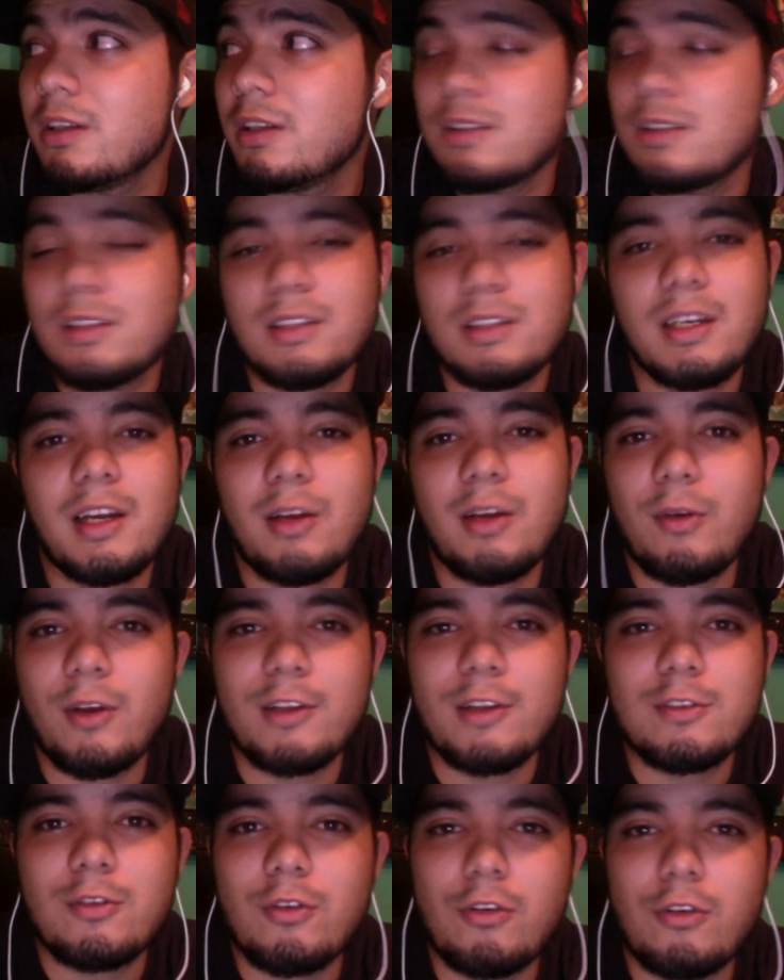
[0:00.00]
trae el
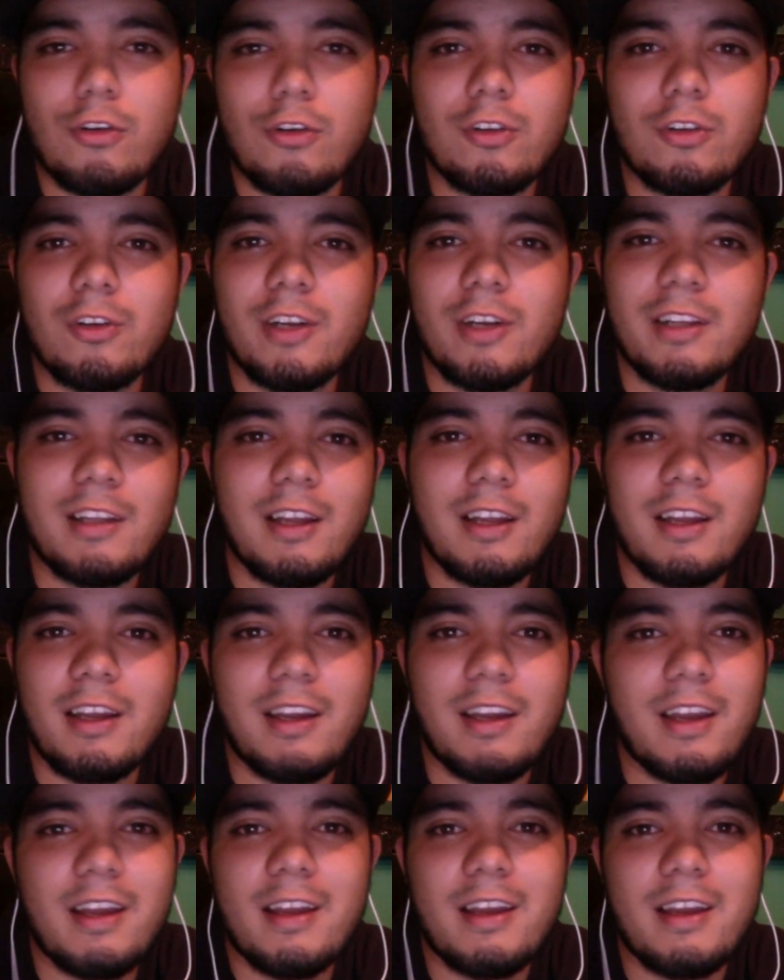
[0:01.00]
corazón roto, neta
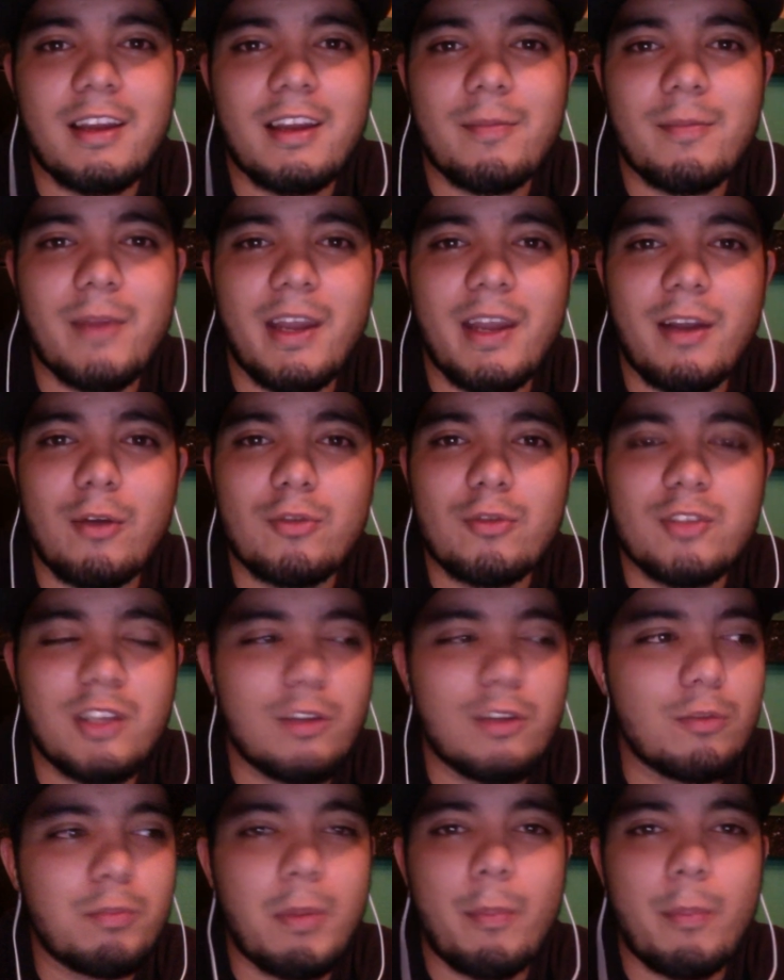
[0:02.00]
que ven que si
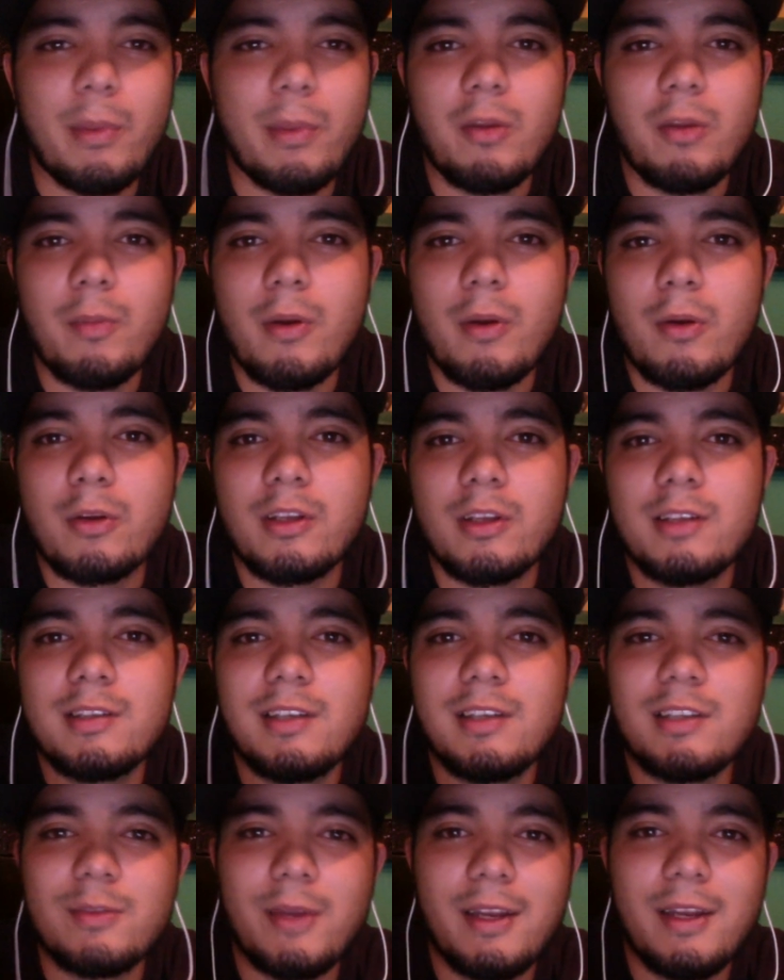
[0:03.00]
un copino para cortarse
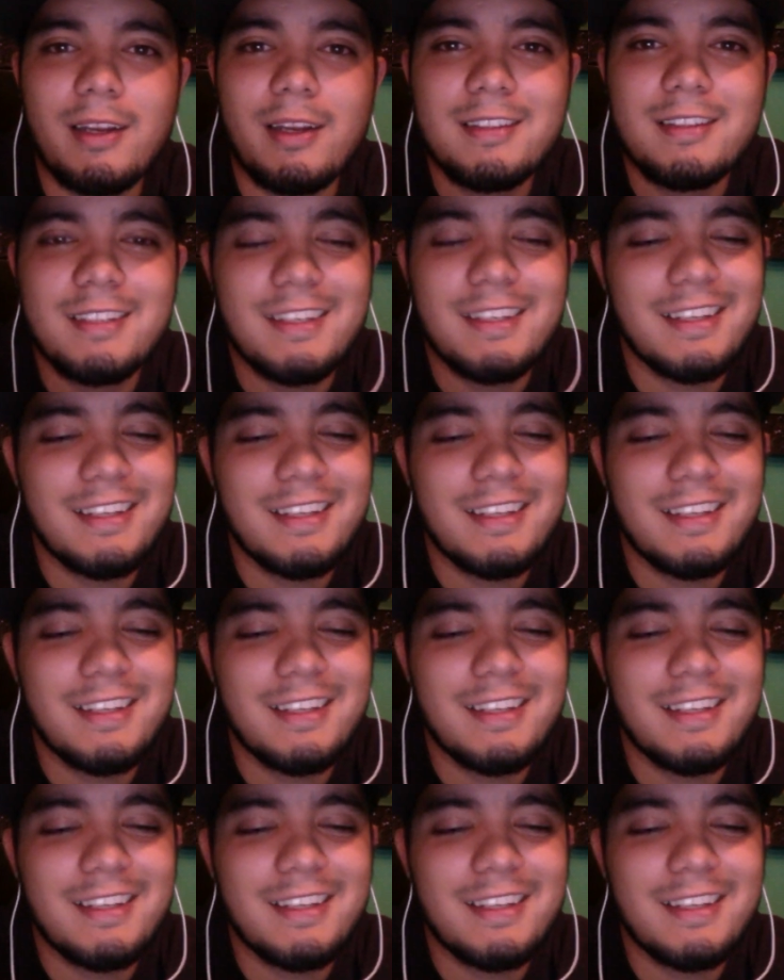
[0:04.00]
las venas